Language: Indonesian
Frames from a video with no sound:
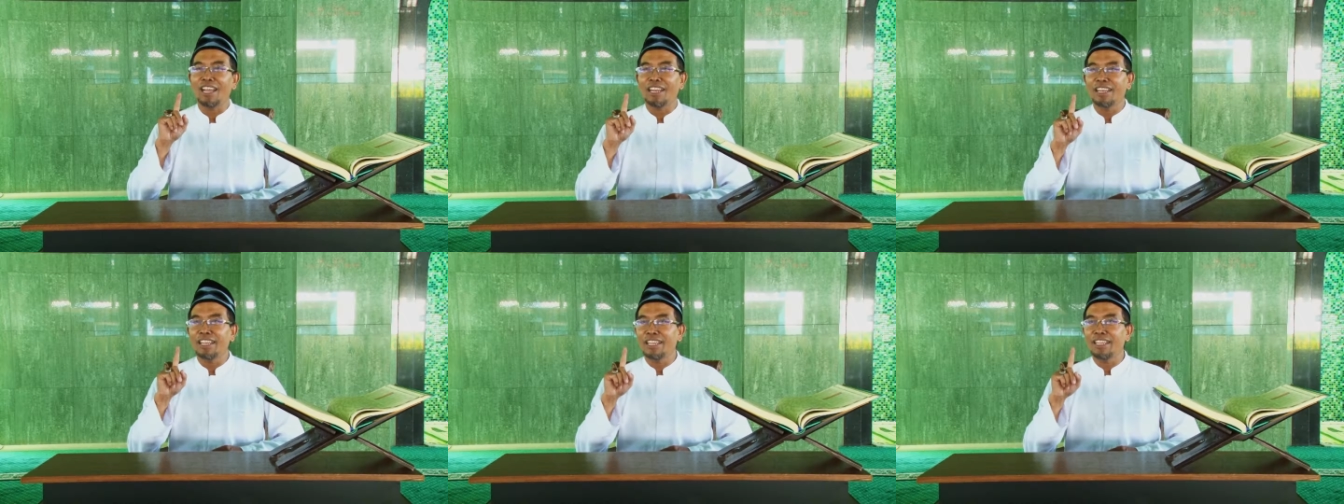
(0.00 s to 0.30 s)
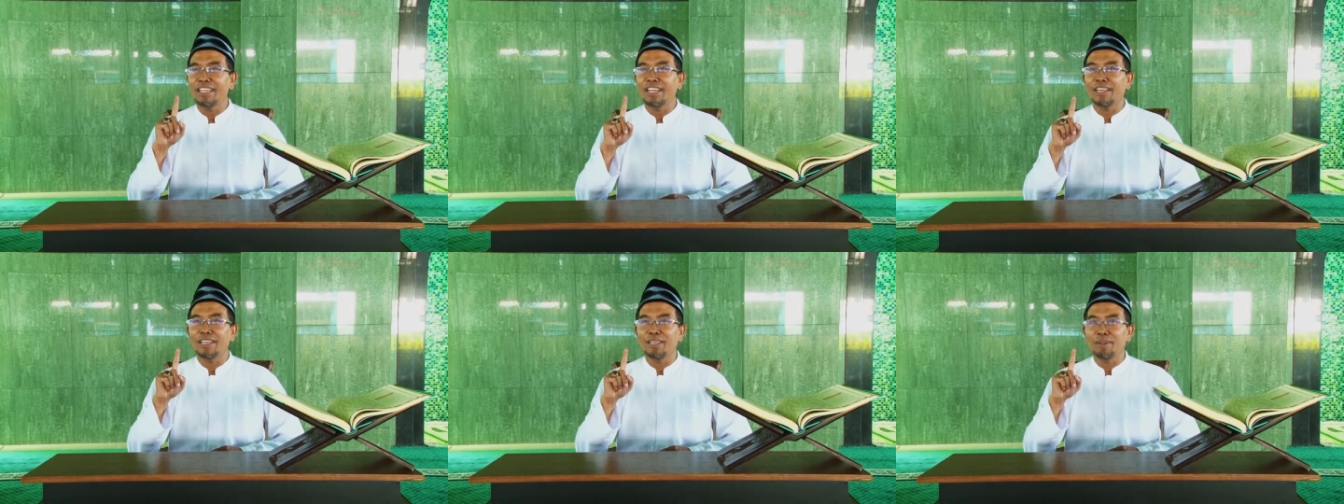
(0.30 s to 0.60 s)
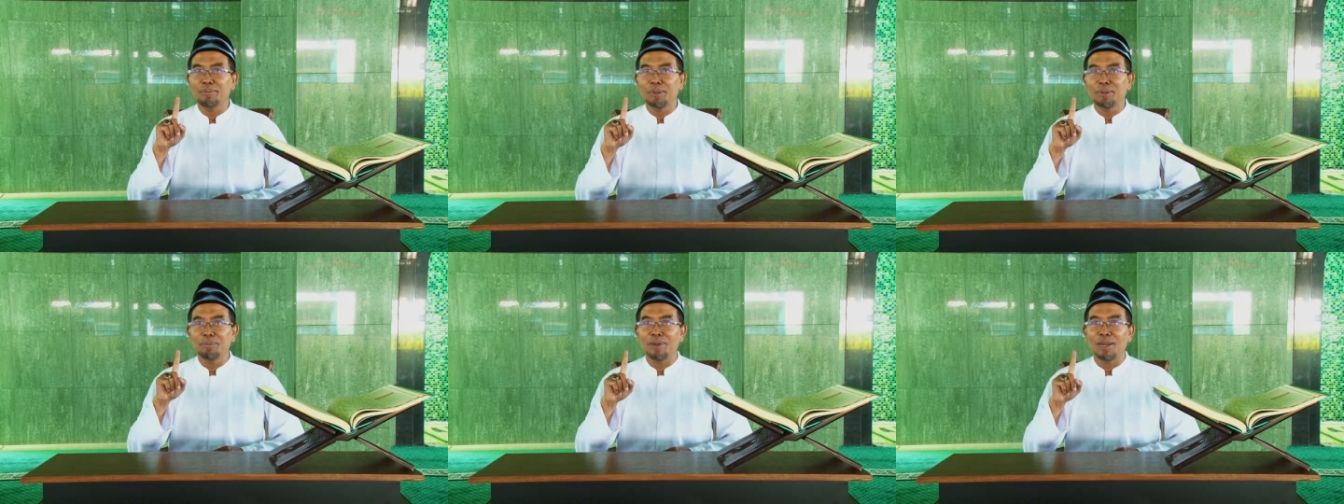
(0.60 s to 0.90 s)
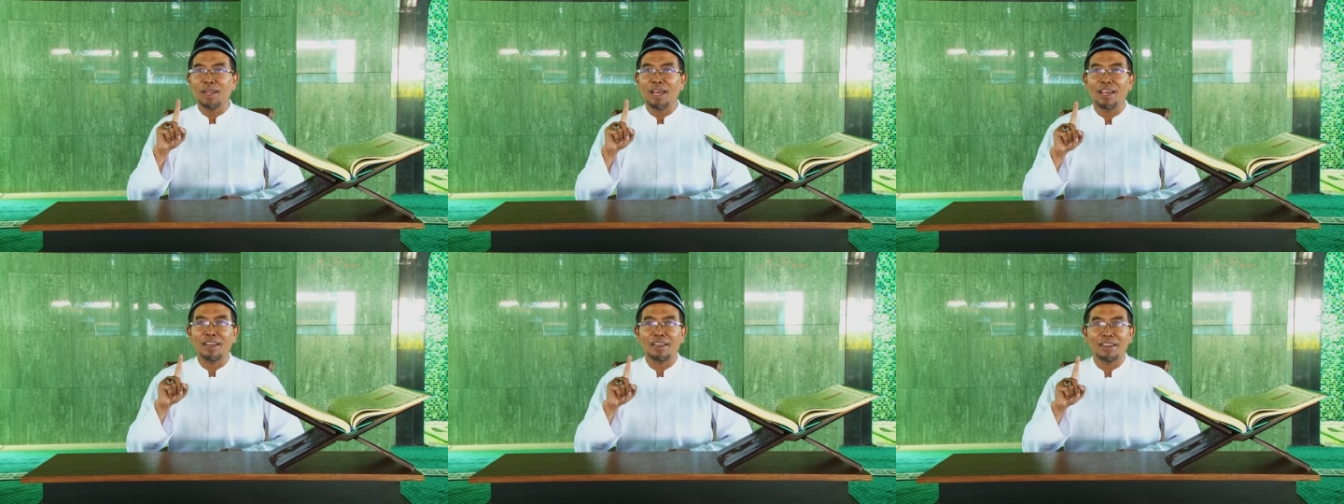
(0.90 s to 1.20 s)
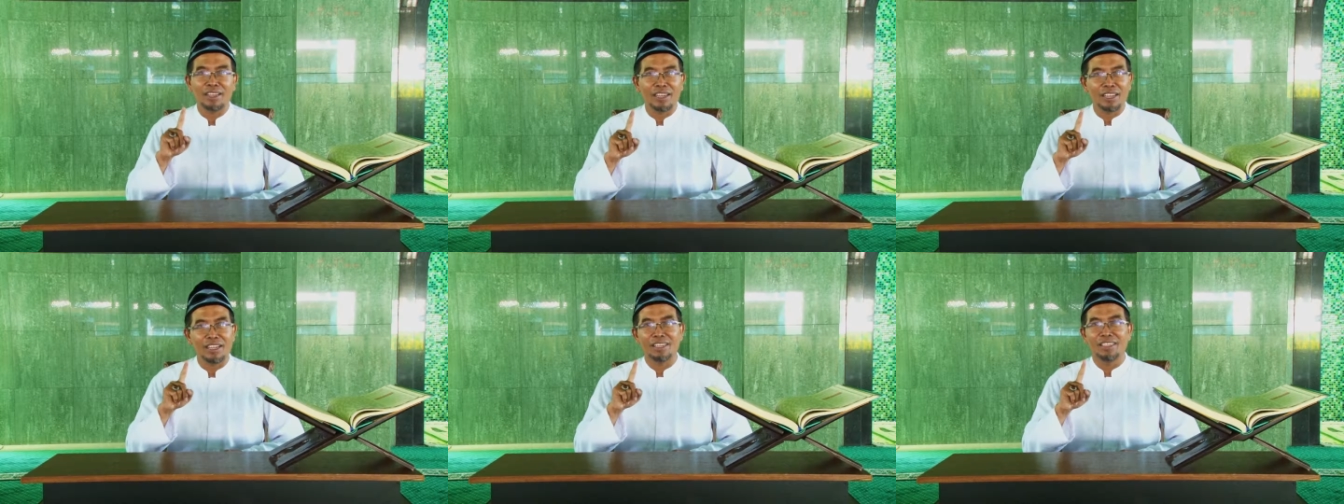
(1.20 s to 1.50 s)
ada yang lebih
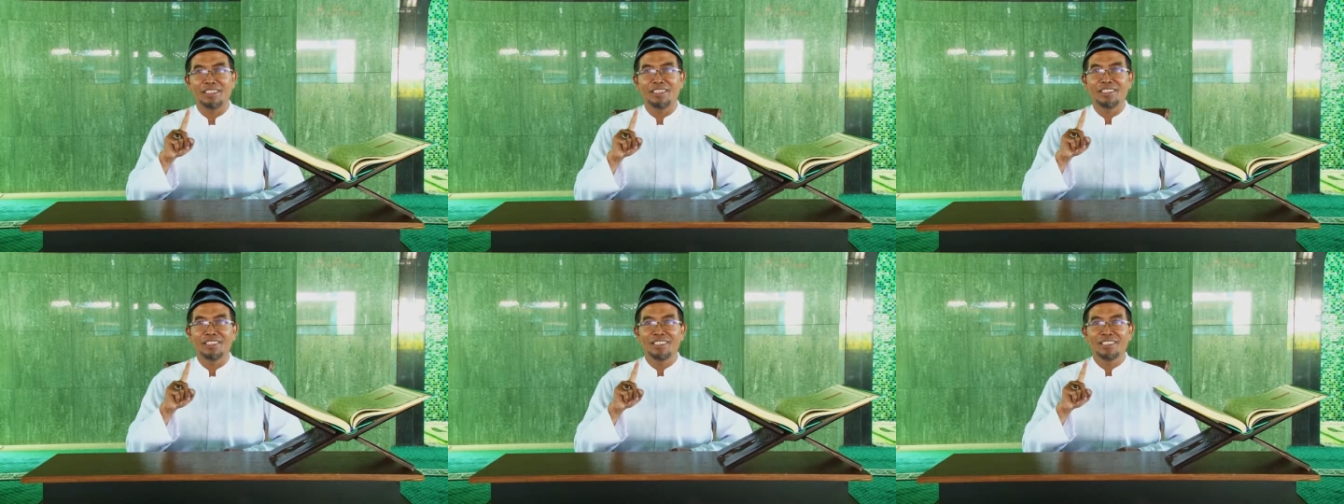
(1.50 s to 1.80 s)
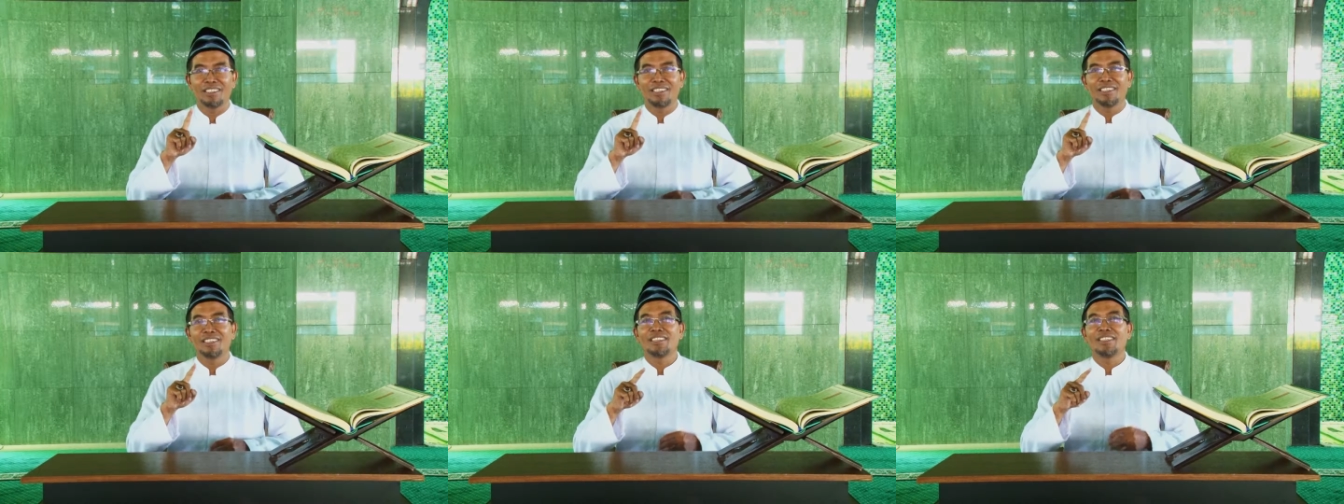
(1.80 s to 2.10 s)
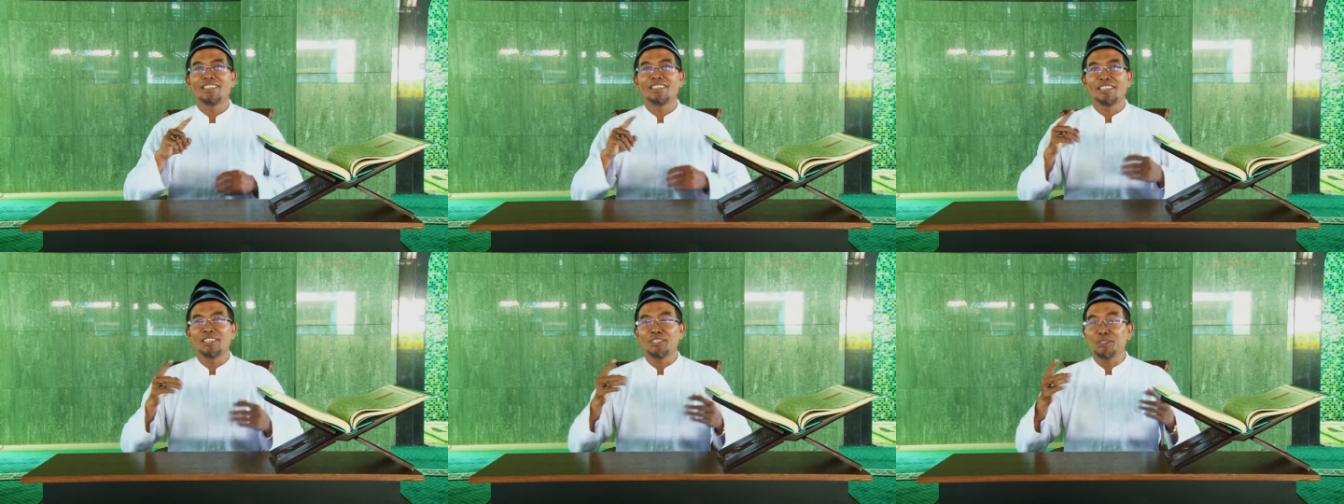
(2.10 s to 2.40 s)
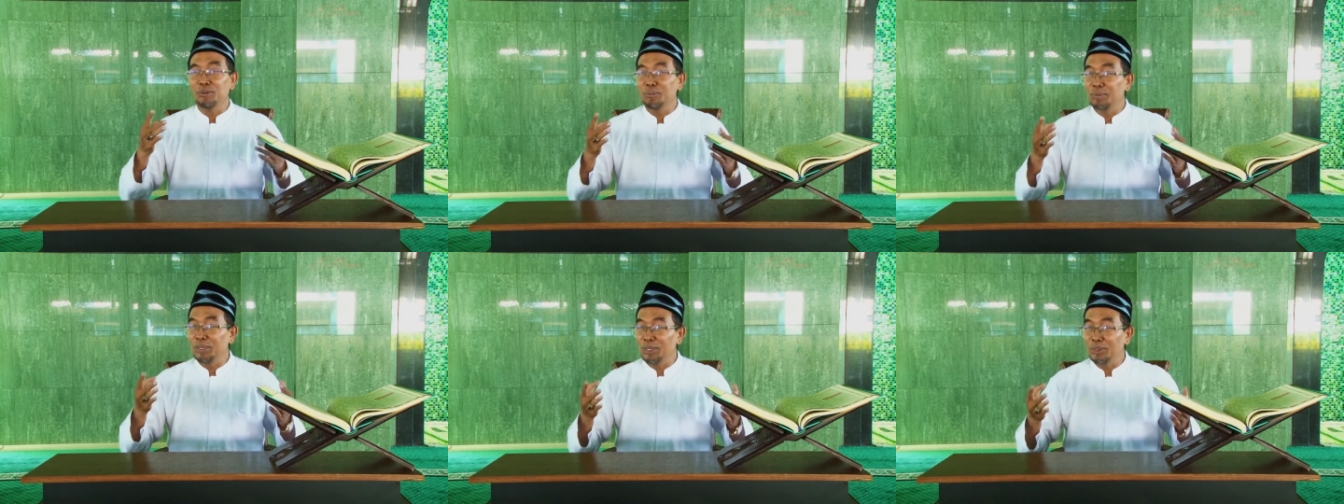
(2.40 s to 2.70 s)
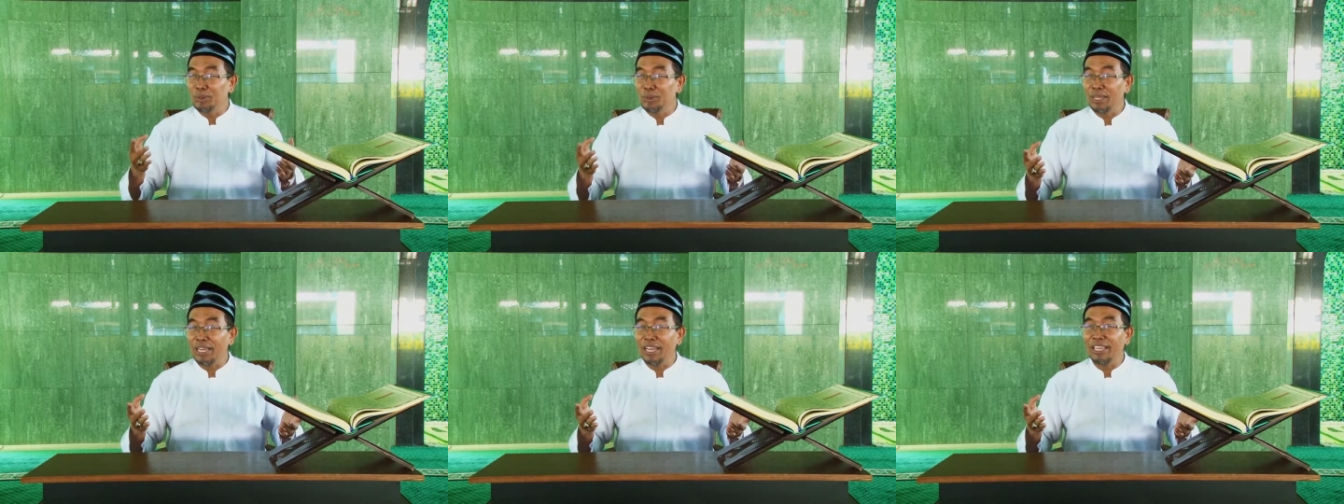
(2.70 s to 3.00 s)
berharga hidup
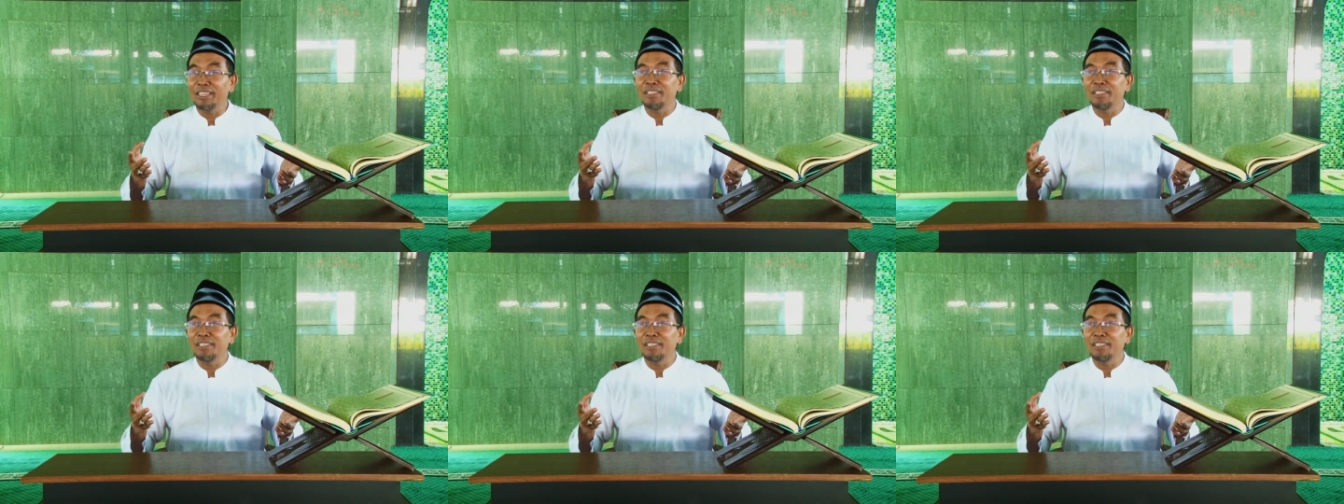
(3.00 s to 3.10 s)
di dunia